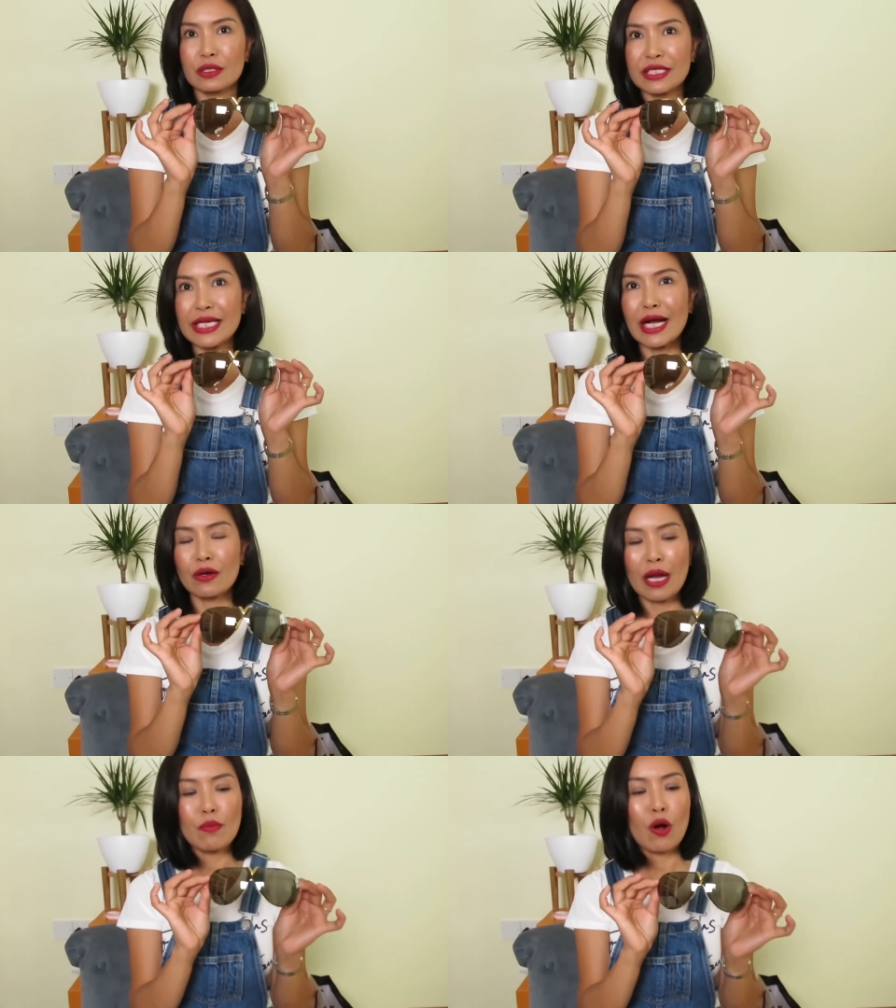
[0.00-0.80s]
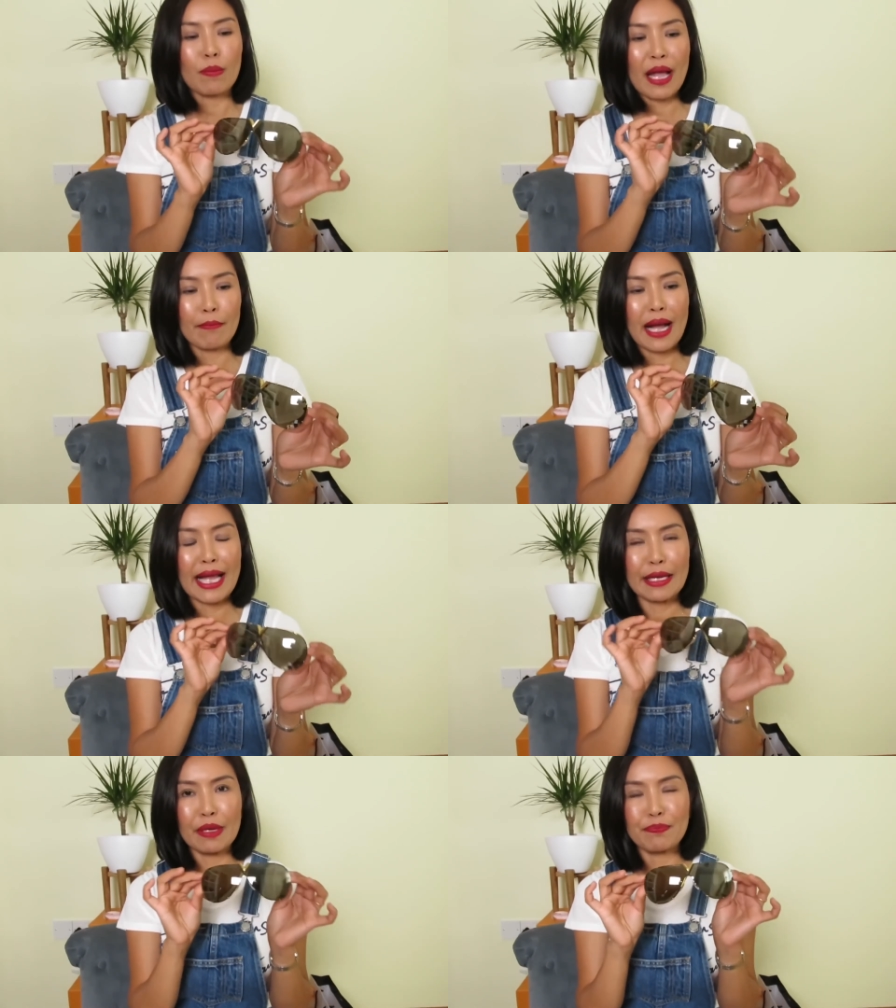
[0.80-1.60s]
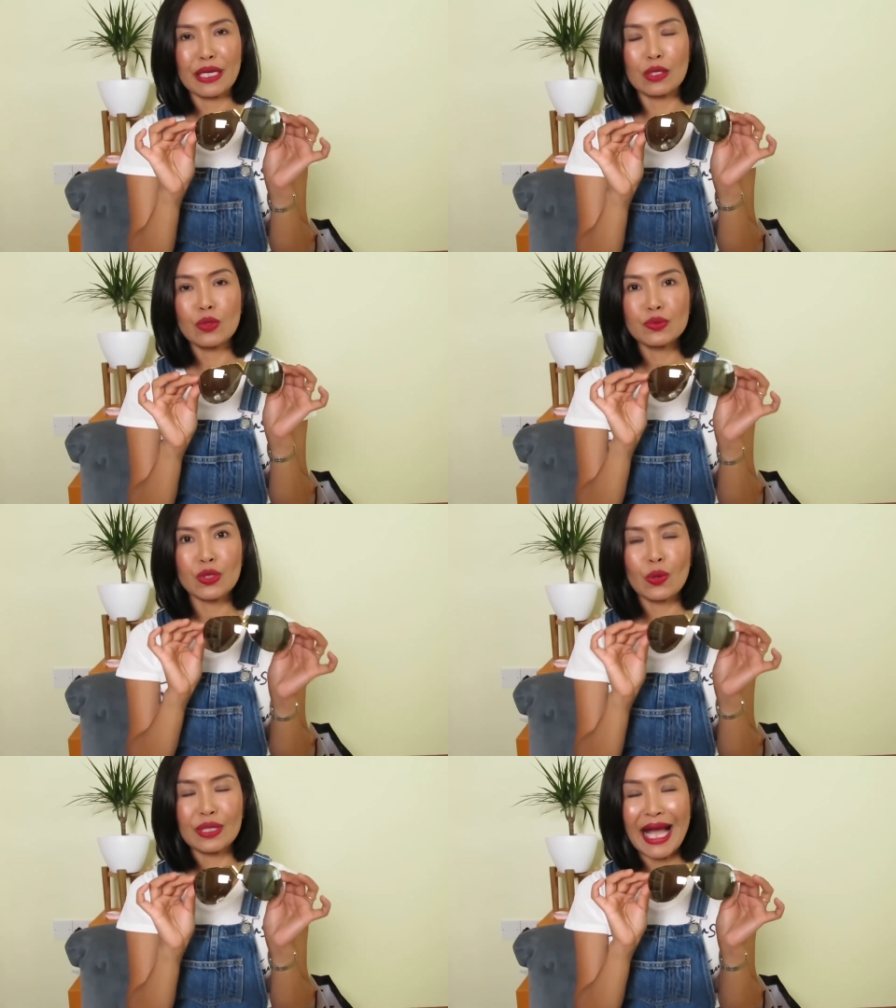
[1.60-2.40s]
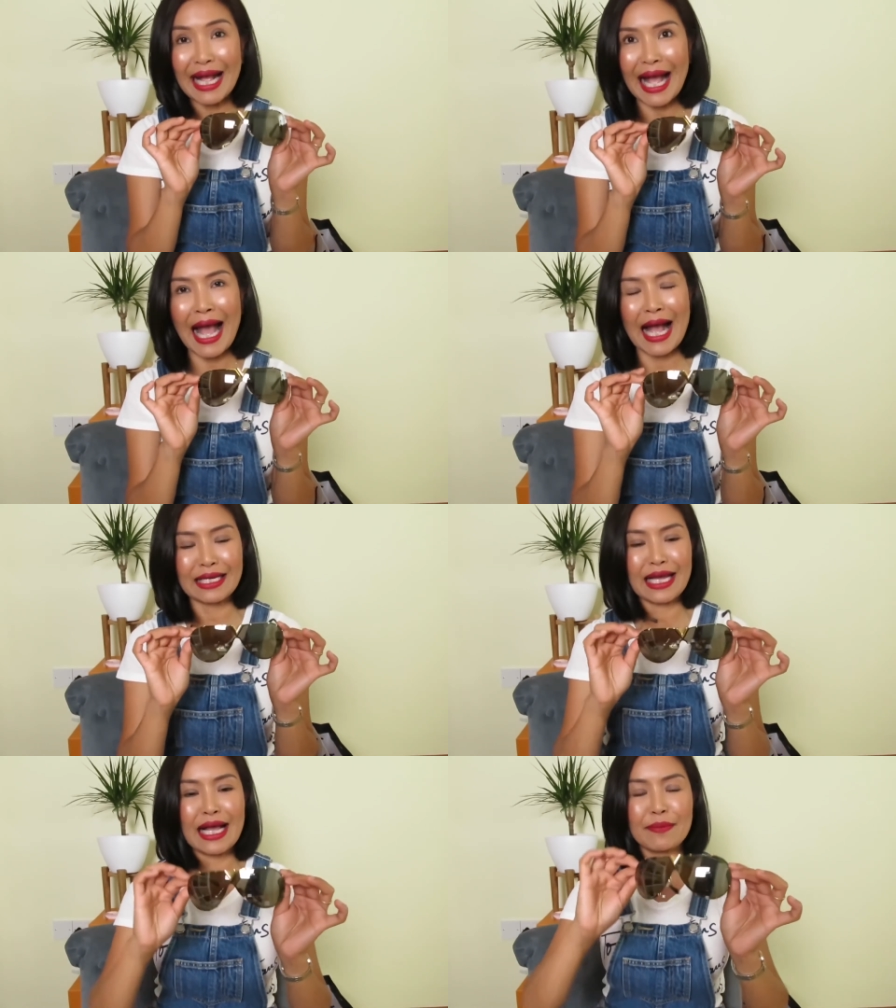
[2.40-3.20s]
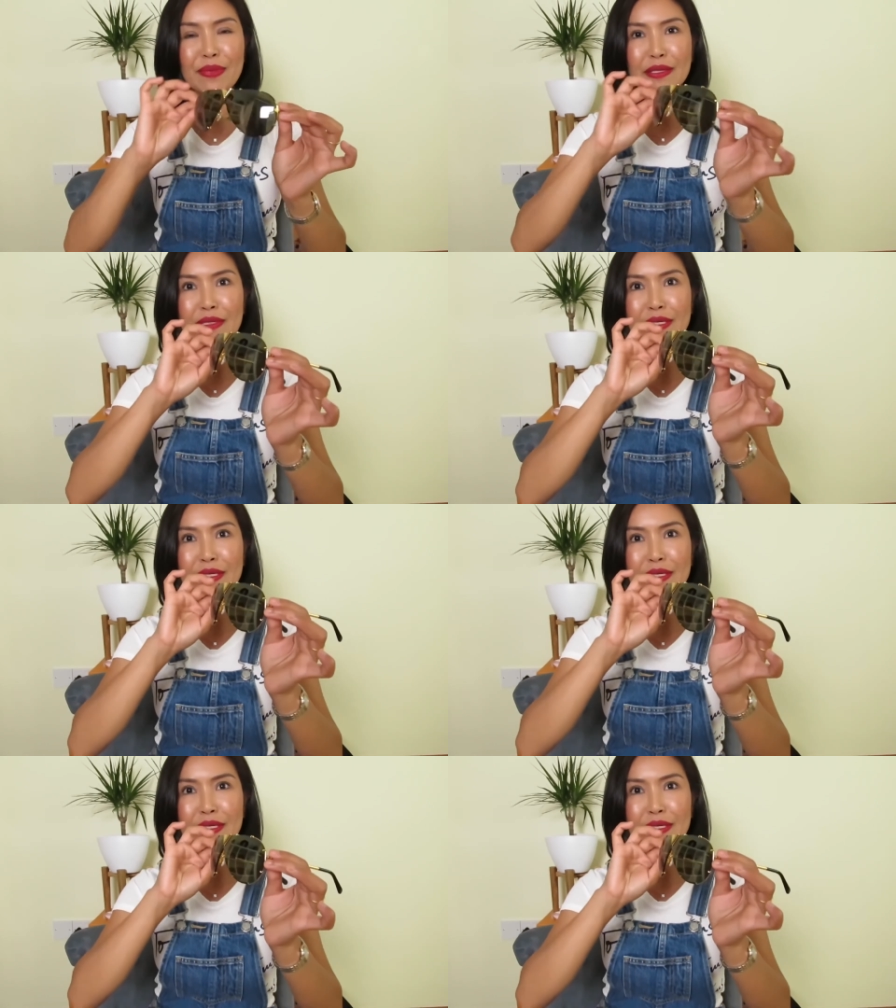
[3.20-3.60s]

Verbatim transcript: ที่เขาทำออกแบบมาเนี่ยมันเป็นรูปทรงหน้ากากนะคะเป็น